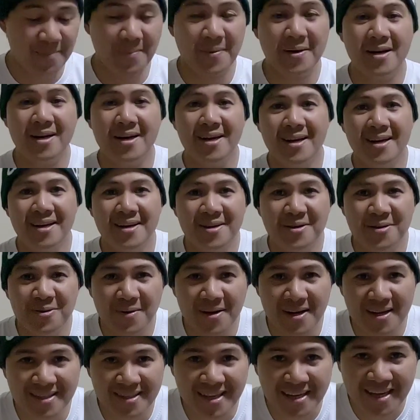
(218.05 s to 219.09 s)
para ano,
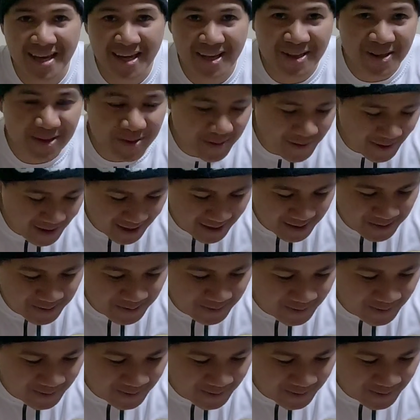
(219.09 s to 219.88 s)
walang dayaan to ha.